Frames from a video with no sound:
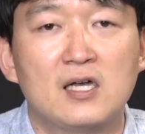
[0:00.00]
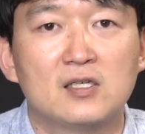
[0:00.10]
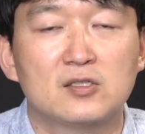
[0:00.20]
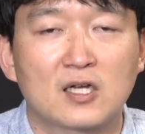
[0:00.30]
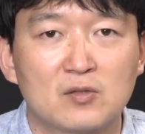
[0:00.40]

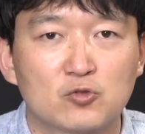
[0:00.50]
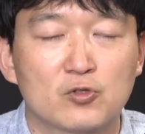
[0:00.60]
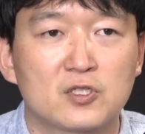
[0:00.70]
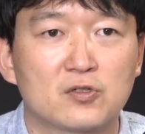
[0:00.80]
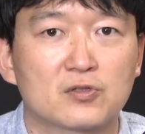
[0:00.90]
이 사람은
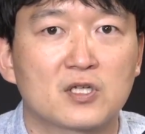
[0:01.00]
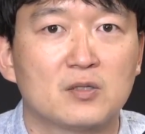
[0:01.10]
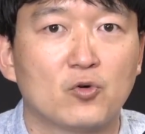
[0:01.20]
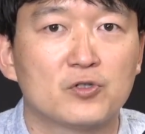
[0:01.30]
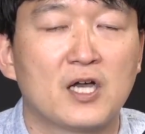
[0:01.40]
도대체 정체가
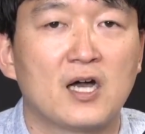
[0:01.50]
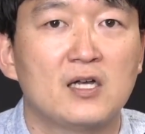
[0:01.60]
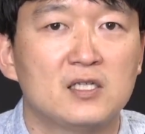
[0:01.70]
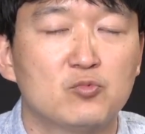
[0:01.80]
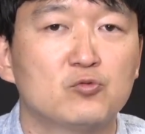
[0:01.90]
뭐냐.
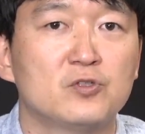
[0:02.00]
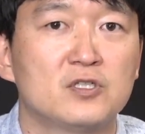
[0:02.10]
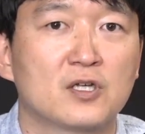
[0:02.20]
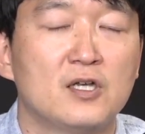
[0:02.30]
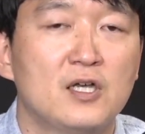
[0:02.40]
이 부분이
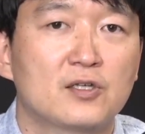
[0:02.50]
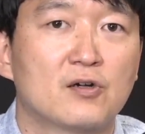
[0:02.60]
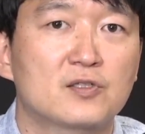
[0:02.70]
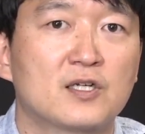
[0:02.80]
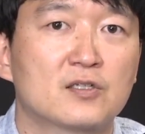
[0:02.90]
이제
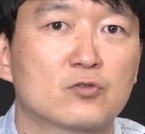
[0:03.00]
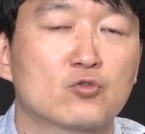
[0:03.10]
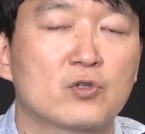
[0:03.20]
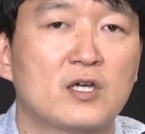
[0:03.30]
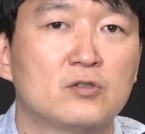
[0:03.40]
경찰에서
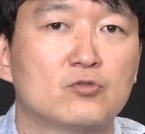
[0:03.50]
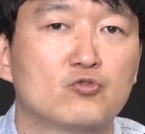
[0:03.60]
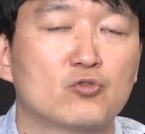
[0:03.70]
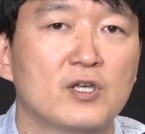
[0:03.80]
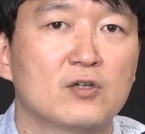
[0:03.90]
수사하는
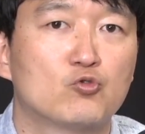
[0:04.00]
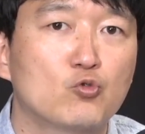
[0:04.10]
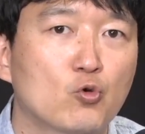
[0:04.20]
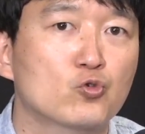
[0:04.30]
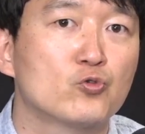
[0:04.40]
중에
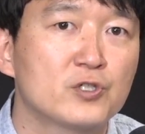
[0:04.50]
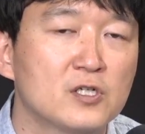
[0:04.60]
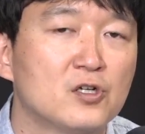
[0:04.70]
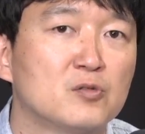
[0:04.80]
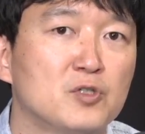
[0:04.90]

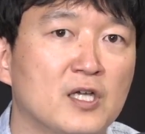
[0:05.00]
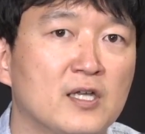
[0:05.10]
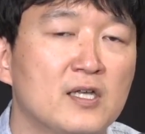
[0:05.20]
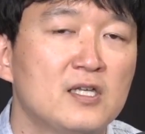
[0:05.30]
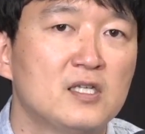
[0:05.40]
국고손실 혐의에
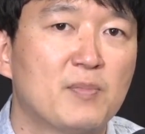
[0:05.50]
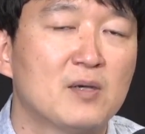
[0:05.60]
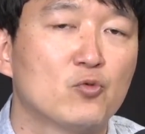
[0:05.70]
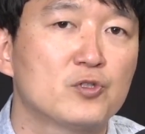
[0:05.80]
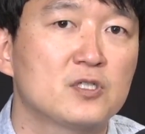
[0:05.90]
이
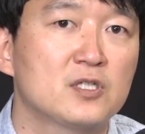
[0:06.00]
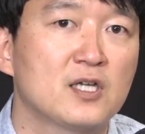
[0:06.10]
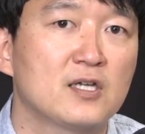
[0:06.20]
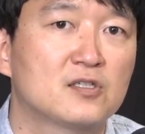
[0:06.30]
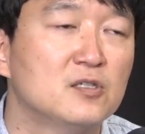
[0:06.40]
배모
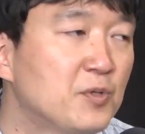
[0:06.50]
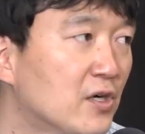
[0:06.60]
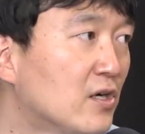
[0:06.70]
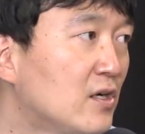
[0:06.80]
씨의 급여